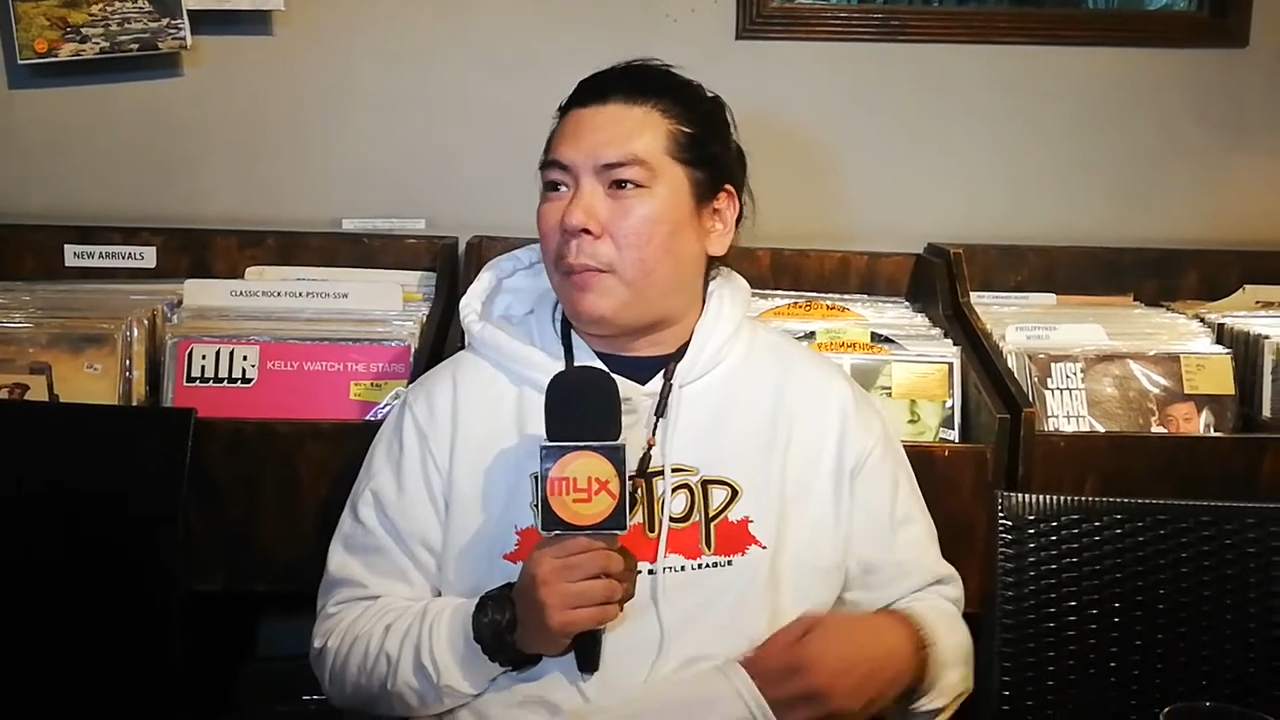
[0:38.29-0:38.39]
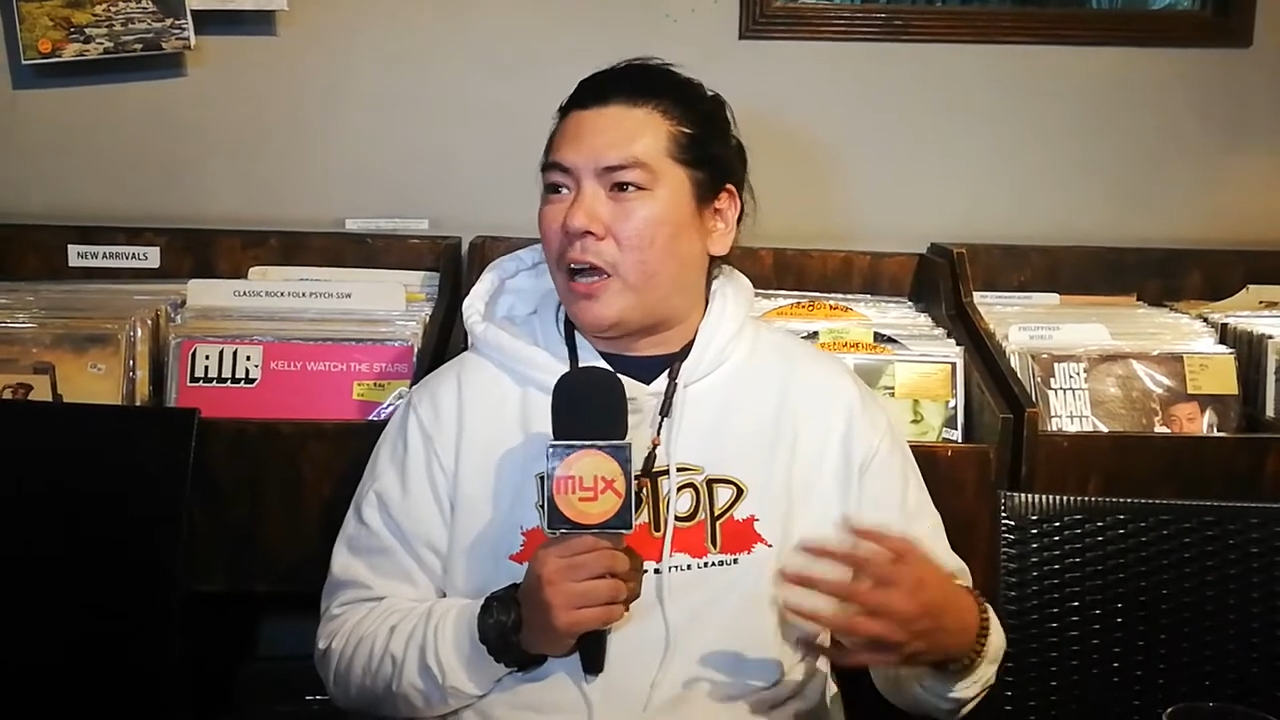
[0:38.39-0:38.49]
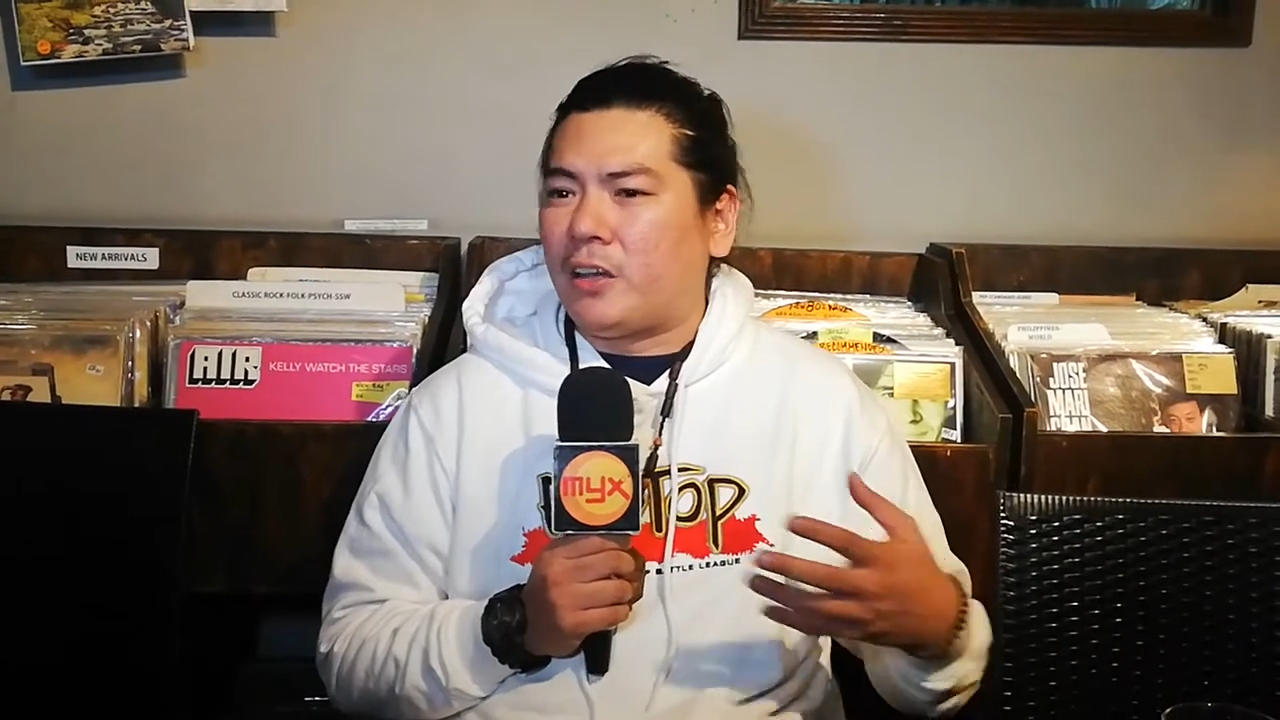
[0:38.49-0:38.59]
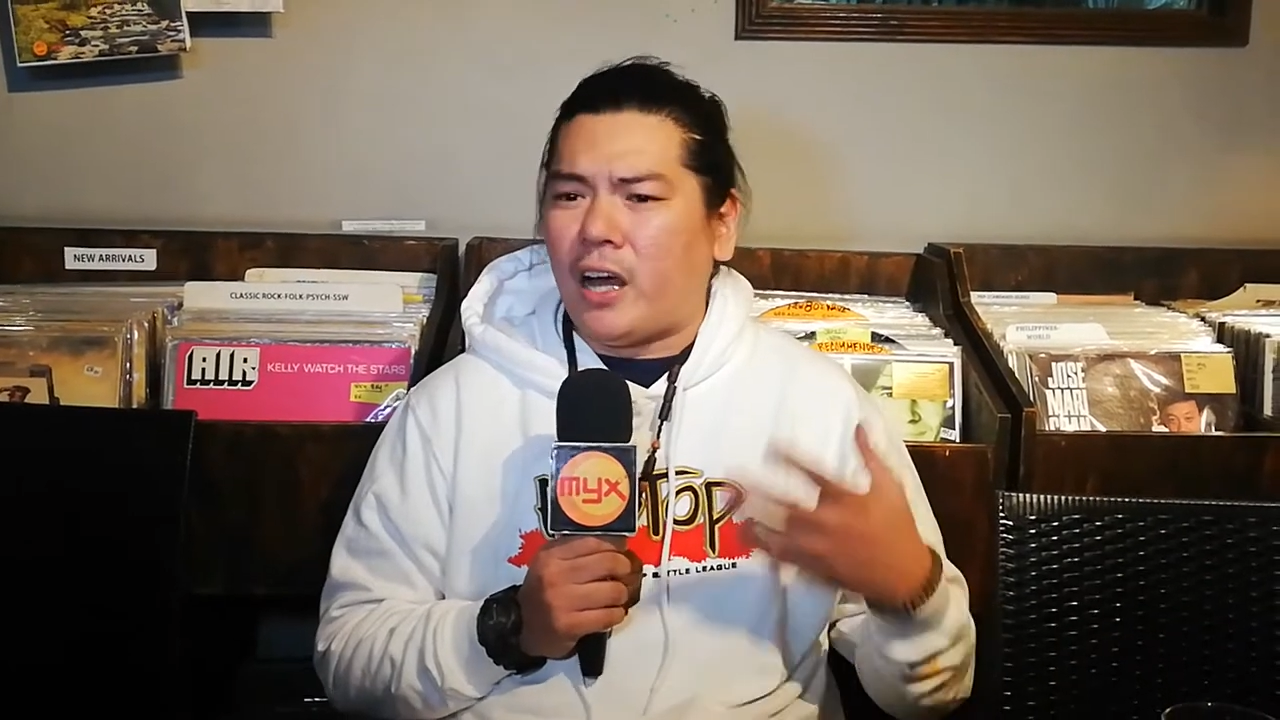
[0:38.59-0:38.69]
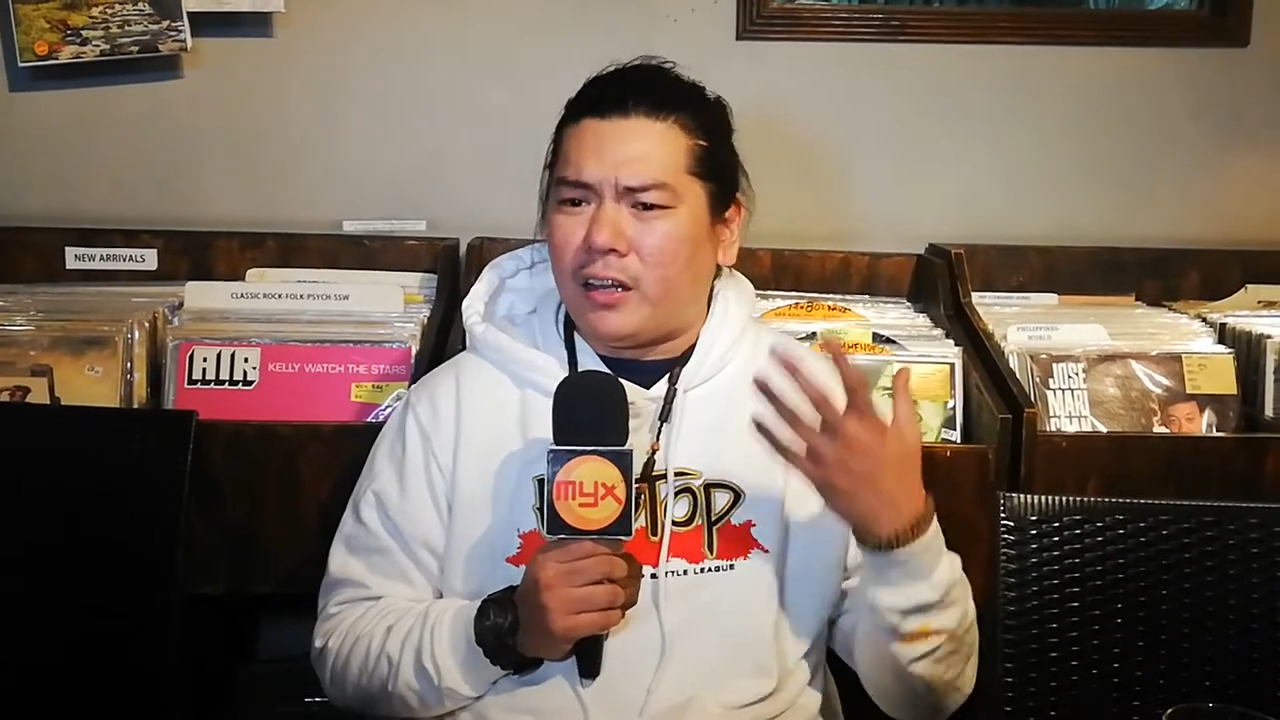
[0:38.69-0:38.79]

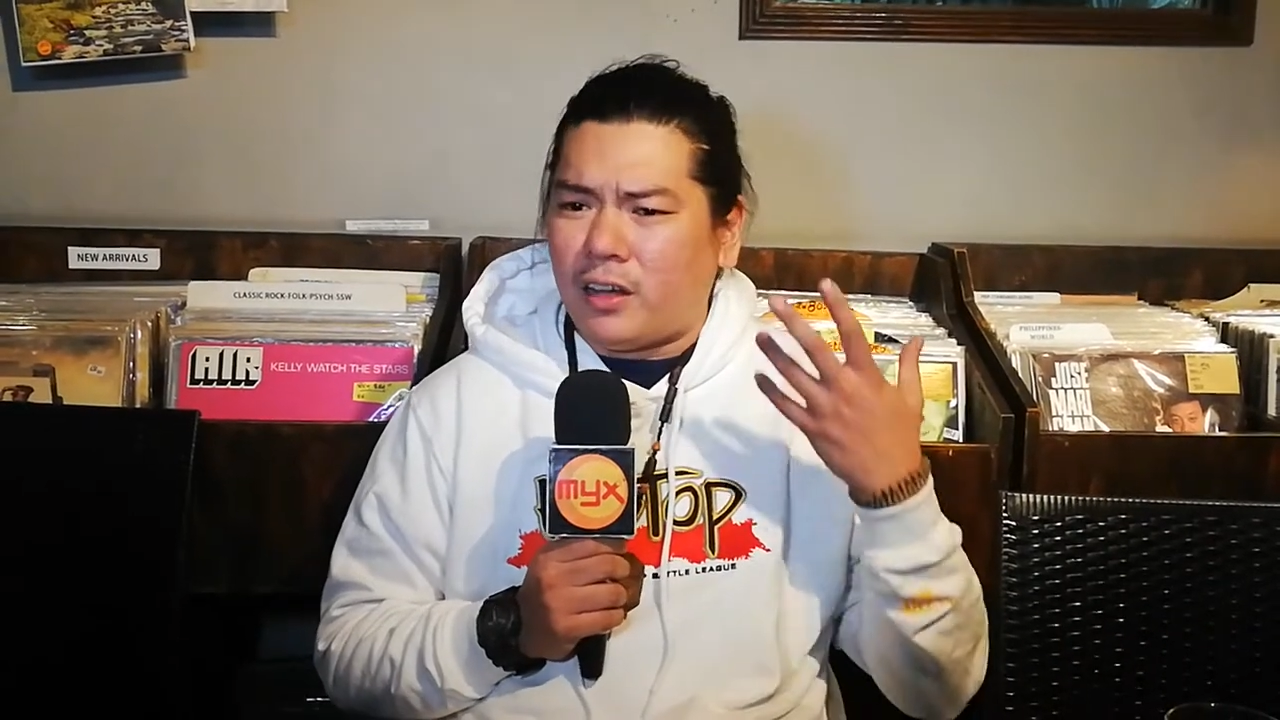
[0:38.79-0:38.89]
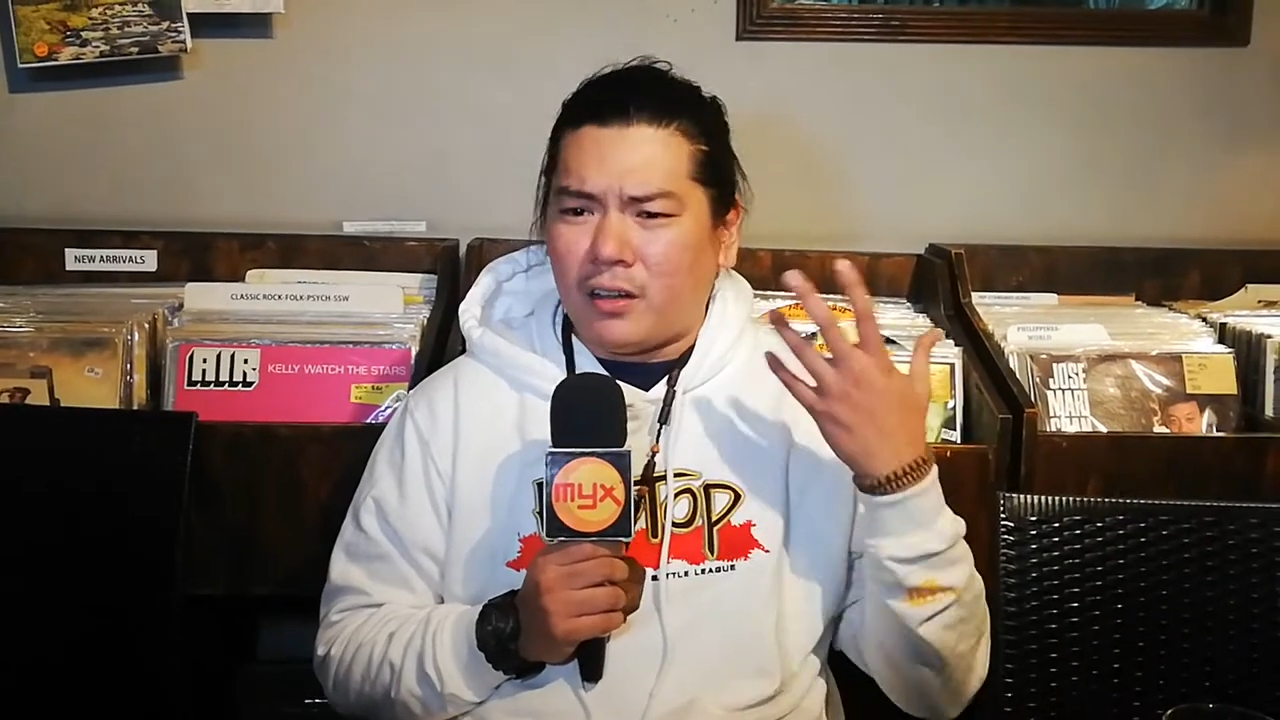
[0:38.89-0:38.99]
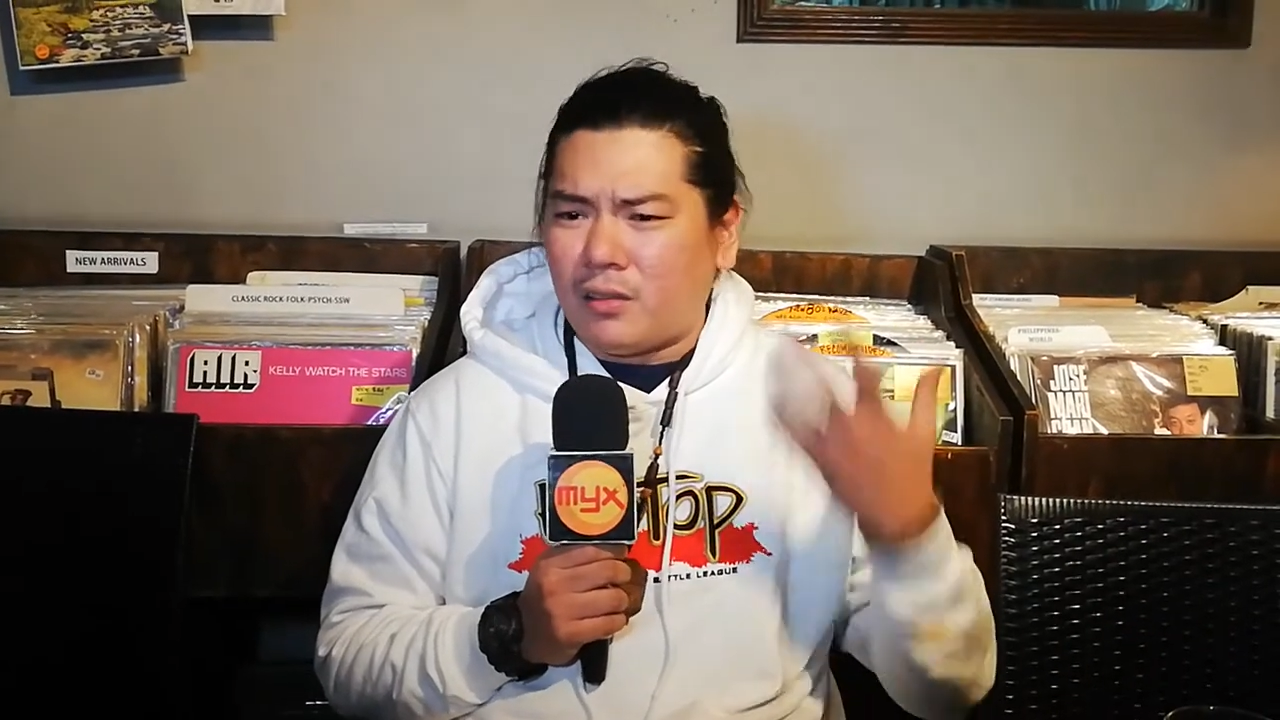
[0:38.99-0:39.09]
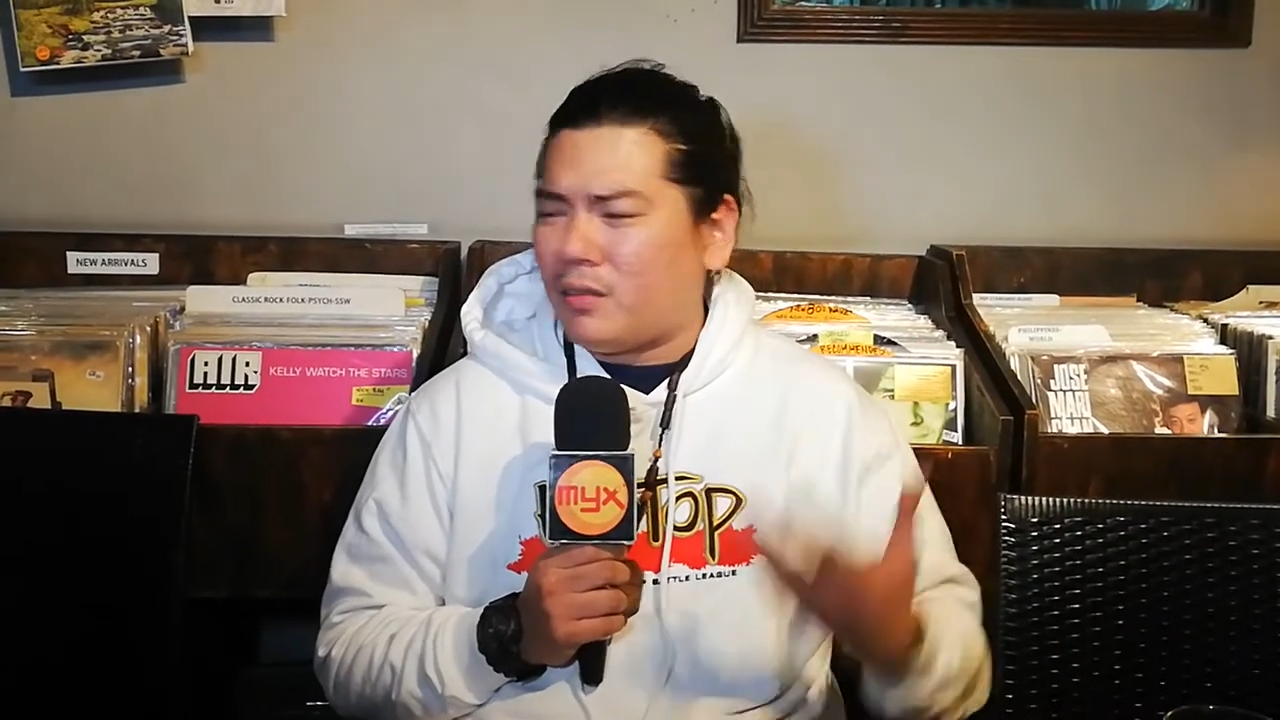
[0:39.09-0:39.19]
paghandaan ng,